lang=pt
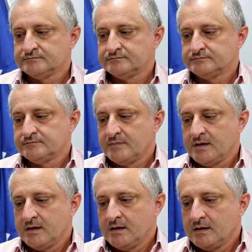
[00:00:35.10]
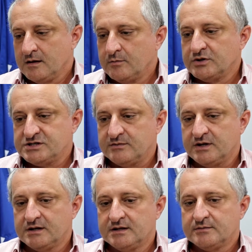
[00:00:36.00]
obra. Né? Então, bom dia,
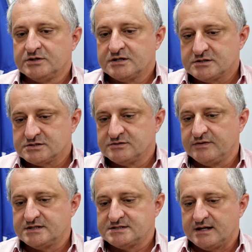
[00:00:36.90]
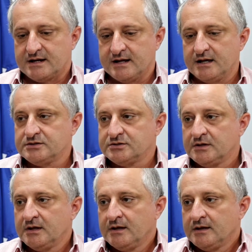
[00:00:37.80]
Miranda, bom dia a todos os ouvintes da rádio.
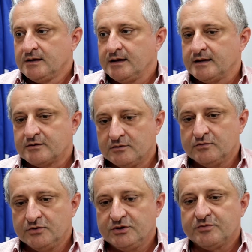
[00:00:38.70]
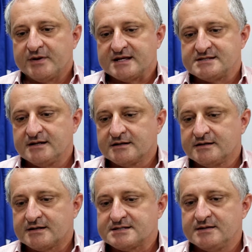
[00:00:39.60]
É com muito prazer que a
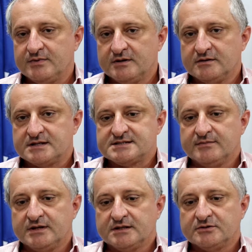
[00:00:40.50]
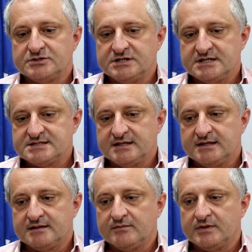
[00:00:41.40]
gente recebeu a semana notícia
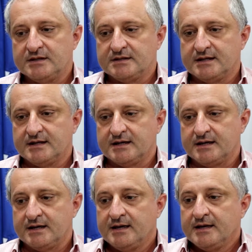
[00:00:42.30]
e também da